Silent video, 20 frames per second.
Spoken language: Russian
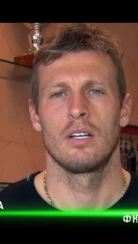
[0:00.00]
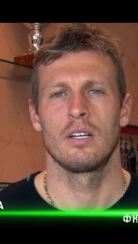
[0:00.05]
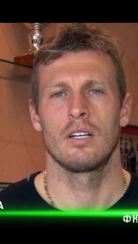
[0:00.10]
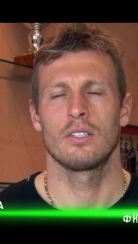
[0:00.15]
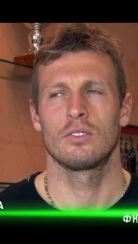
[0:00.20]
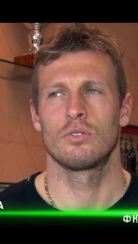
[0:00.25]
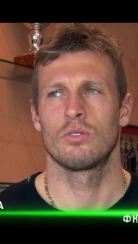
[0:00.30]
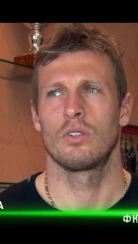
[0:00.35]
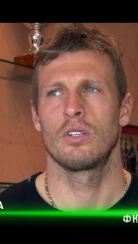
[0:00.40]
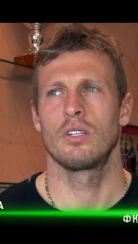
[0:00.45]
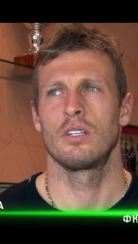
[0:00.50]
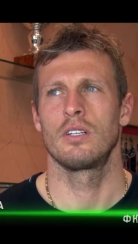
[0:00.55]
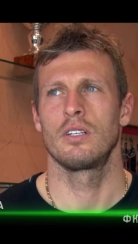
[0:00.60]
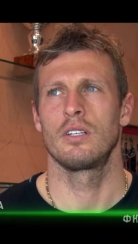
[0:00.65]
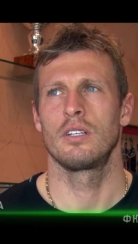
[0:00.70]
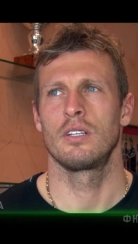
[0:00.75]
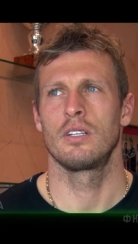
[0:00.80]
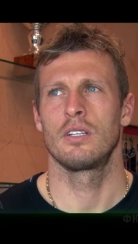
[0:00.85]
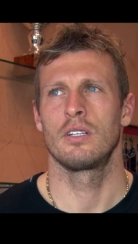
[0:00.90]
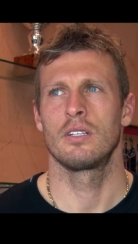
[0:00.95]

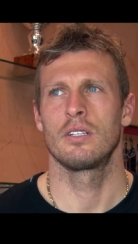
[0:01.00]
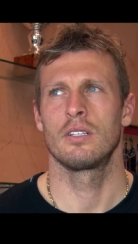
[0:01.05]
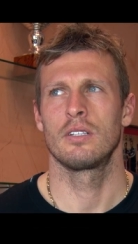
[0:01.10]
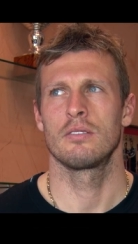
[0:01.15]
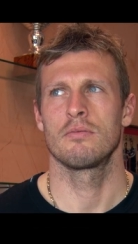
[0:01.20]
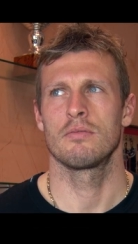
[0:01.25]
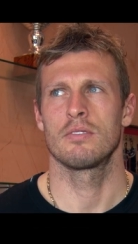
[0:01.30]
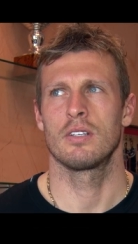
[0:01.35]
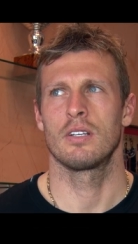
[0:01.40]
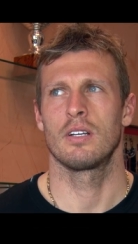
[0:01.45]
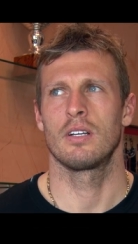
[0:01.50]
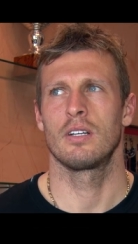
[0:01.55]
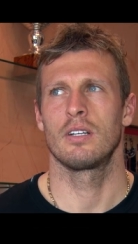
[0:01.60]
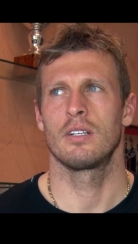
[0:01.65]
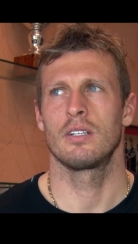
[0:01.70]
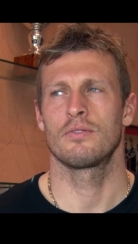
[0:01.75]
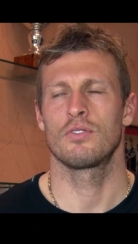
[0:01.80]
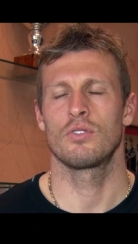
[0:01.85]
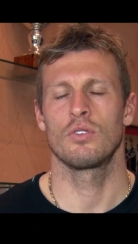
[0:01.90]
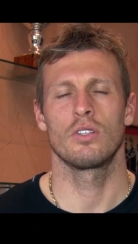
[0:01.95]
которые
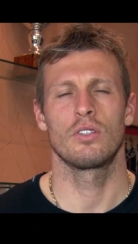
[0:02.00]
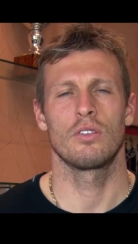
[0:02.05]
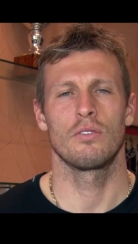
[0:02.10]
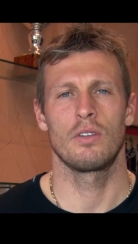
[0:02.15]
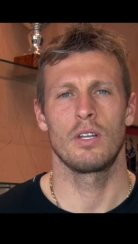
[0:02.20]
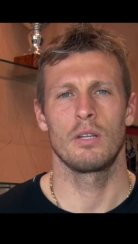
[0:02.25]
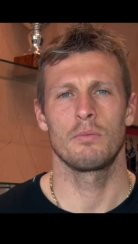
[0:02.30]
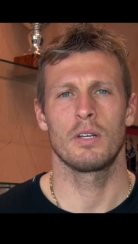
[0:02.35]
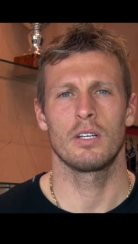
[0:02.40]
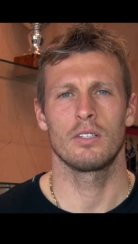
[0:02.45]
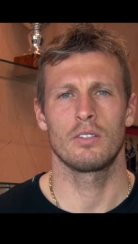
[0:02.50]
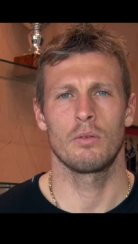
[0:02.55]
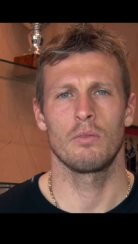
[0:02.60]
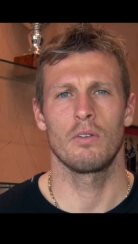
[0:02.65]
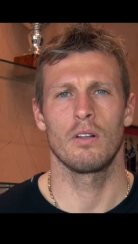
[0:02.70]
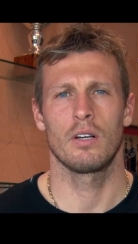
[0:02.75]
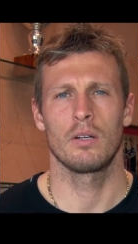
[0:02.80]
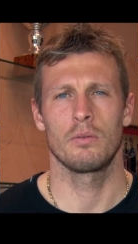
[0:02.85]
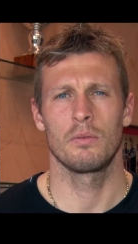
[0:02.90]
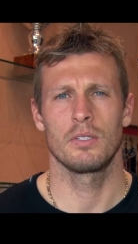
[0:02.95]
за все это время, которое в
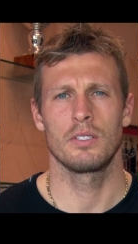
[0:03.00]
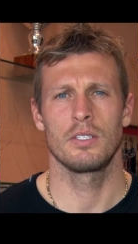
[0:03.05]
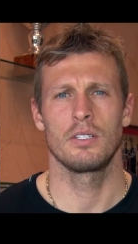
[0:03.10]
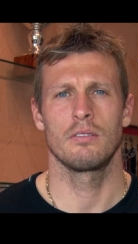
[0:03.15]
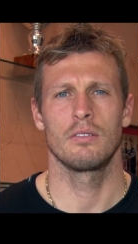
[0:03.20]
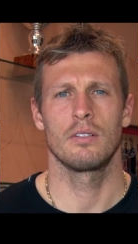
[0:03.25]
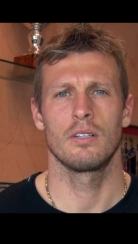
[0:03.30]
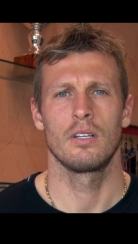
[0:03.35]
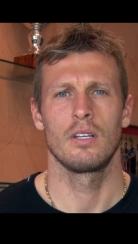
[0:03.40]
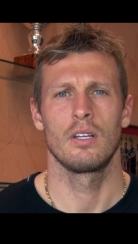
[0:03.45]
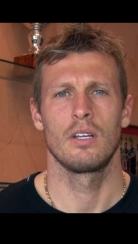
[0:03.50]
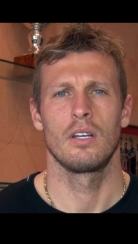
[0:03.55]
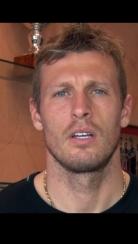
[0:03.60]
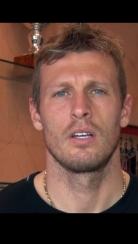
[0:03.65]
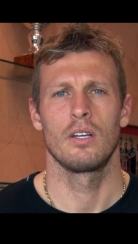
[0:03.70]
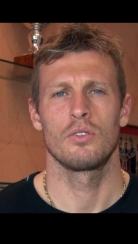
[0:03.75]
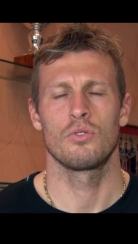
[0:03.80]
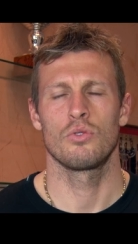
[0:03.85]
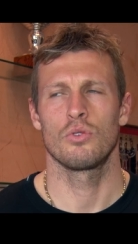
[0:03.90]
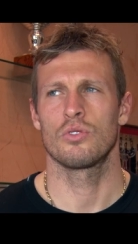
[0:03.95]
«Локомотиве»,
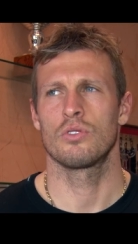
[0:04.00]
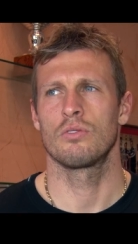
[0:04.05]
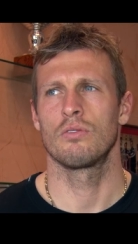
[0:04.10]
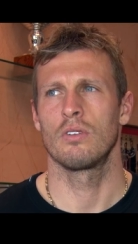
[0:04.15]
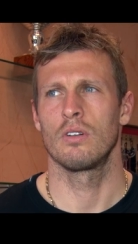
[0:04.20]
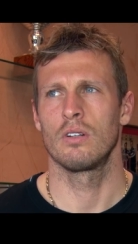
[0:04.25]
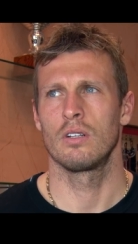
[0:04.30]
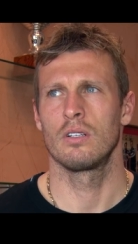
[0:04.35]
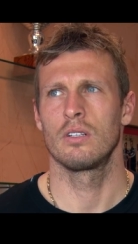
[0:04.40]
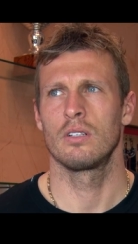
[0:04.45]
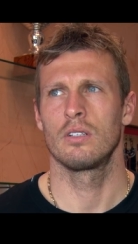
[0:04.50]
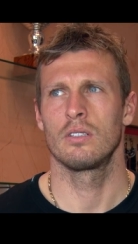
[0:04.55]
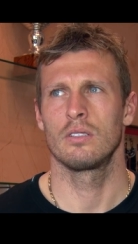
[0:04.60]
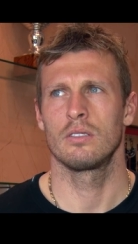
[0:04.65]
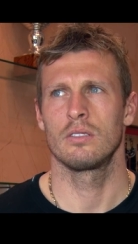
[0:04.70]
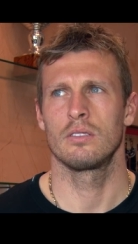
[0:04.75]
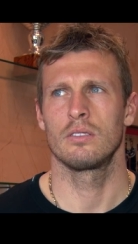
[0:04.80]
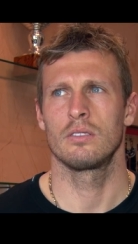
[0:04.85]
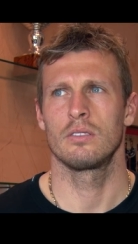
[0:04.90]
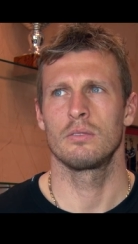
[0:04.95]
чувствовал
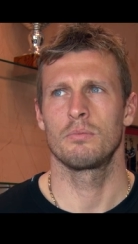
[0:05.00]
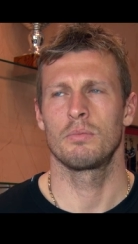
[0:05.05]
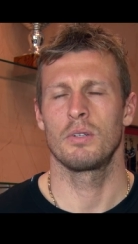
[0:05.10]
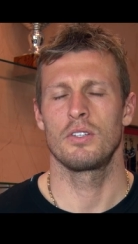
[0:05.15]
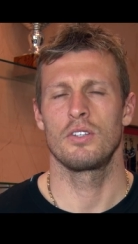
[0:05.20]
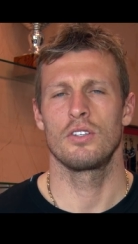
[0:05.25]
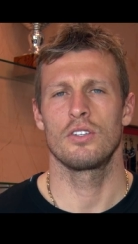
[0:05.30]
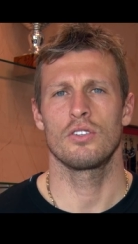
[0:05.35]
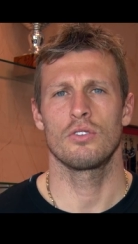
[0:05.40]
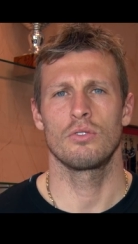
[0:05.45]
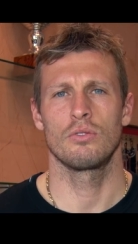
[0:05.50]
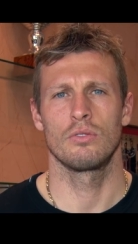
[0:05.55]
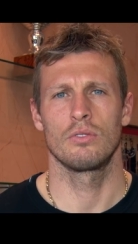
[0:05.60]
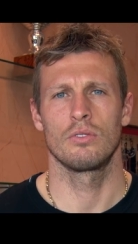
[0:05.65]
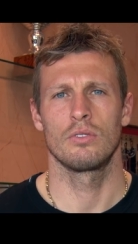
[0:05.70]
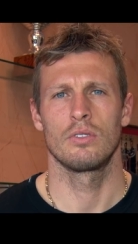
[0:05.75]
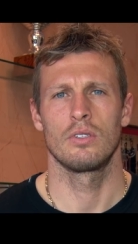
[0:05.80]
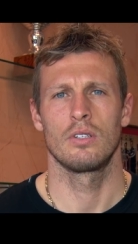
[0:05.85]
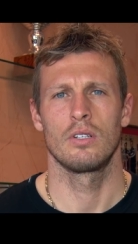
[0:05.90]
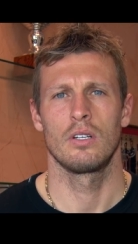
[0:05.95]
э, поддержку.
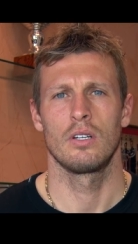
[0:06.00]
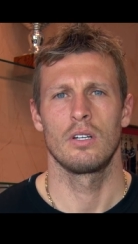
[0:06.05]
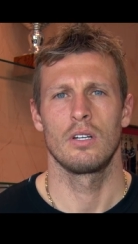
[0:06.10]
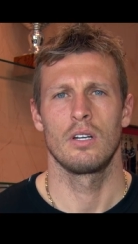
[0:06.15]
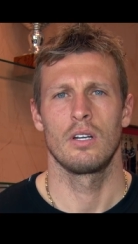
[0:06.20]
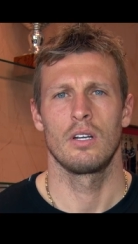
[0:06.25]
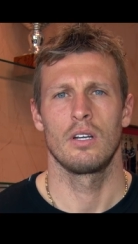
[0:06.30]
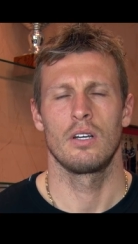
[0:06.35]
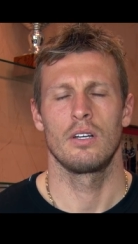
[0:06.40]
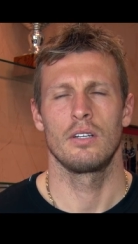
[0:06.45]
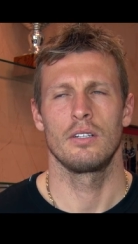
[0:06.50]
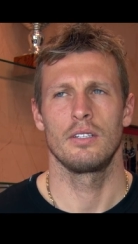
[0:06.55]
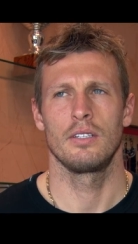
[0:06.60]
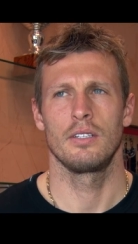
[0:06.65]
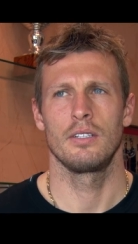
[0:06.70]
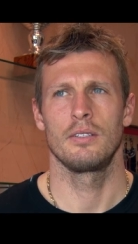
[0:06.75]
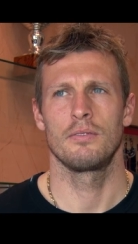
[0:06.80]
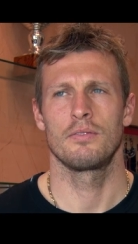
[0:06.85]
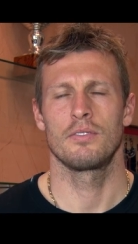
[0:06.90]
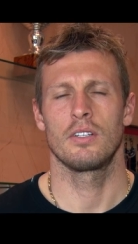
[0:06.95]

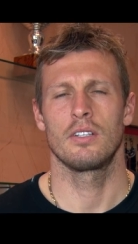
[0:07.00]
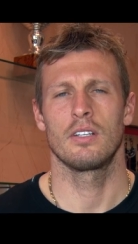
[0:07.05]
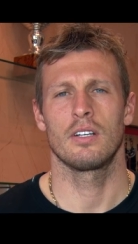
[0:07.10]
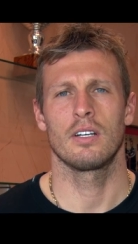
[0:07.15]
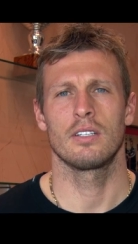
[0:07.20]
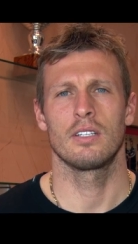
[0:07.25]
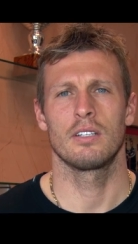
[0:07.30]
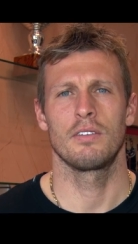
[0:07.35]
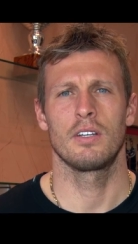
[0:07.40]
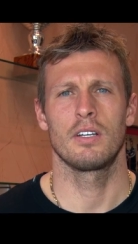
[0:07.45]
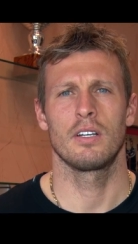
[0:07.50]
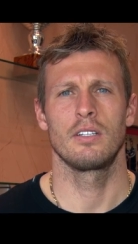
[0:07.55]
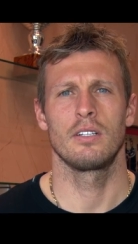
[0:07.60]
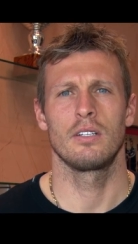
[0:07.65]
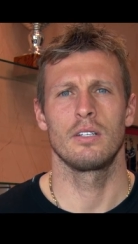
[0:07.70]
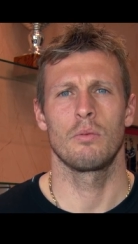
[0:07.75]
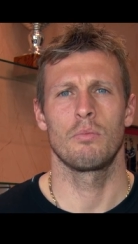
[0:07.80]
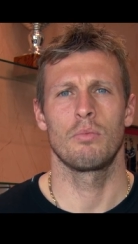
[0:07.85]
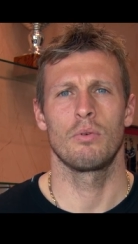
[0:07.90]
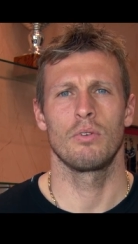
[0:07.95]
И всегда, когда
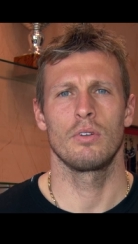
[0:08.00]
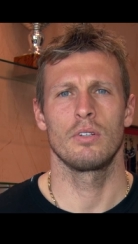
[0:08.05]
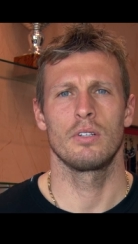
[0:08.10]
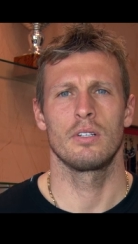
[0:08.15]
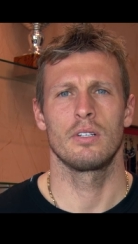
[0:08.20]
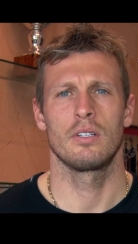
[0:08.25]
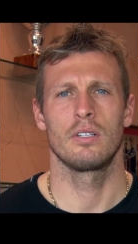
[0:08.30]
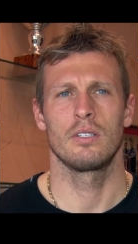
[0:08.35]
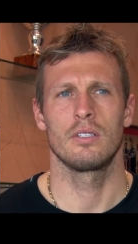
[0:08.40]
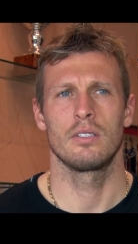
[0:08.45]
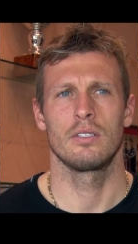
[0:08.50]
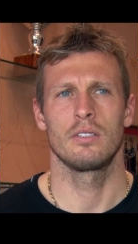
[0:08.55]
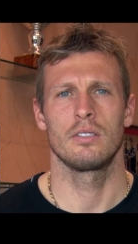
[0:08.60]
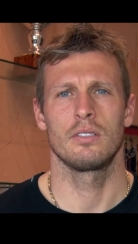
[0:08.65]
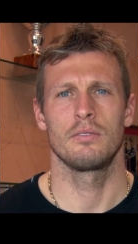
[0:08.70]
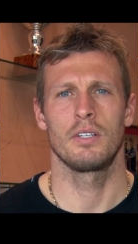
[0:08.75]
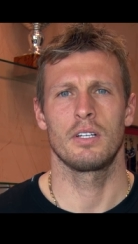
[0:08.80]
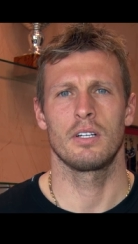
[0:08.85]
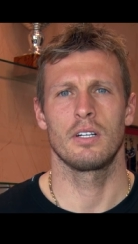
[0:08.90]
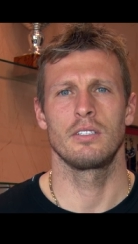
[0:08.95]
выходил на поле,
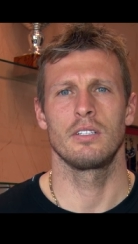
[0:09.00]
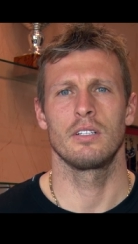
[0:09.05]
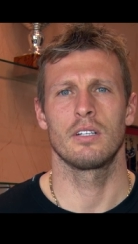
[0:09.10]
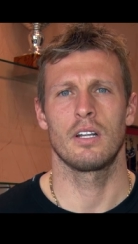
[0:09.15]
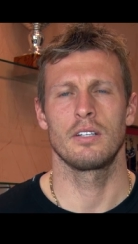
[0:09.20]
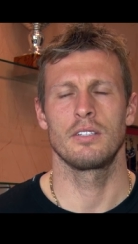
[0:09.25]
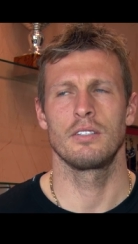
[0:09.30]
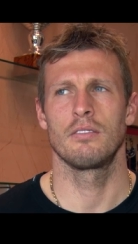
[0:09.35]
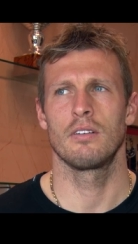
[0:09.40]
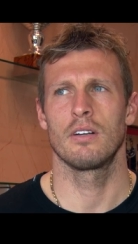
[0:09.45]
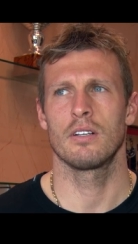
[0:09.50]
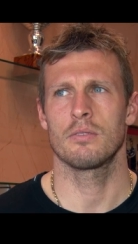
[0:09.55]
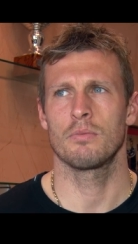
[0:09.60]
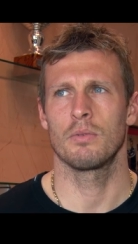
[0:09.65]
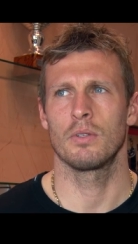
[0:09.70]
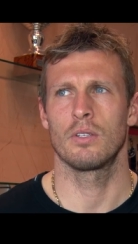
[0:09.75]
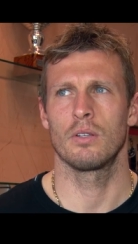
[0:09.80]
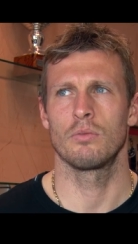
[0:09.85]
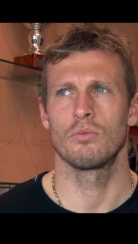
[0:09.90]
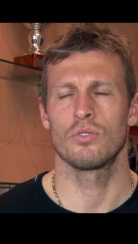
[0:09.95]
э, выходил ради вас,
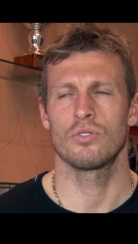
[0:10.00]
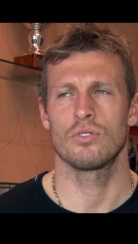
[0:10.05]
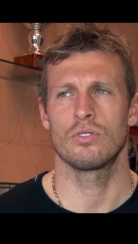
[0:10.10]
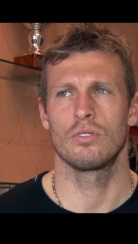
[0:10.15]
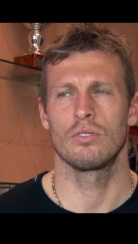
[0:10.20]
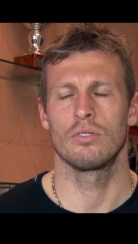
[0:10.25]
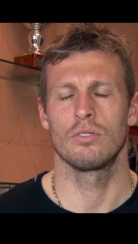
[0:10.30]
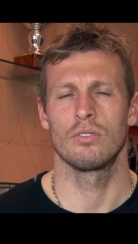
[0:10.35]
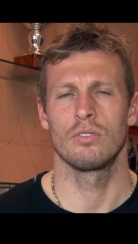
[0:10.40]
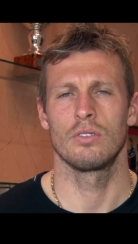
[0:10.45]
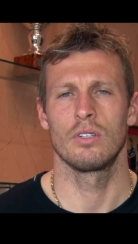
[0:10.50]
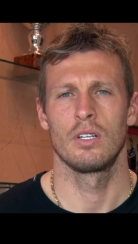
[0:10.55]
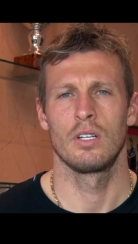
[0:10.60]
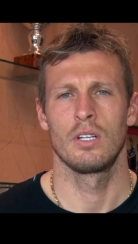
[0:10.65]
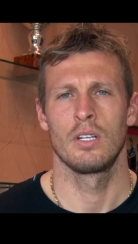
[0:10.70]
потому что